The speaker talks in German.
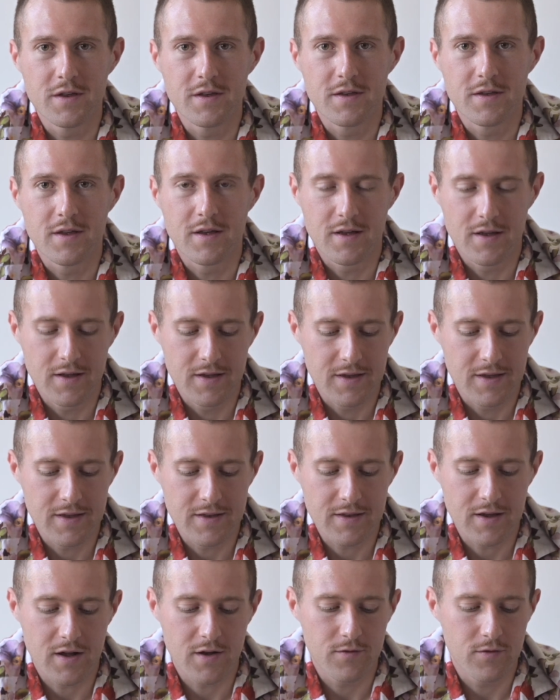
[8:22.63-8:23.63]
ich
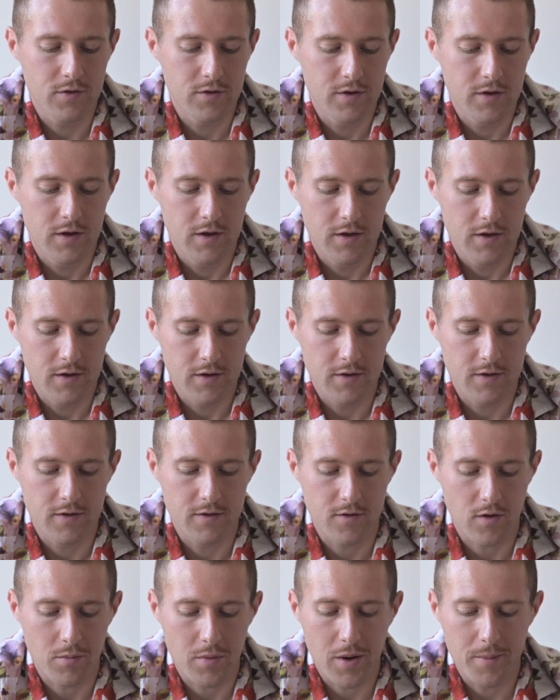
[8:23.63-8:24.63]
genial finden.
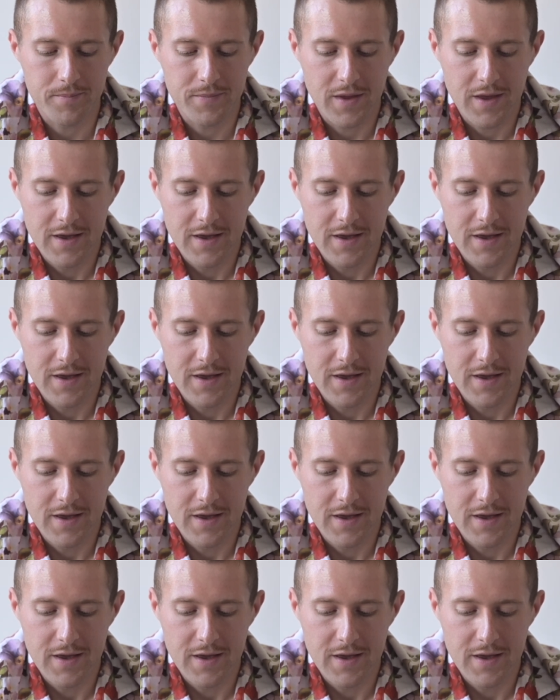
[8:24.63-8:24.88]
Sommer.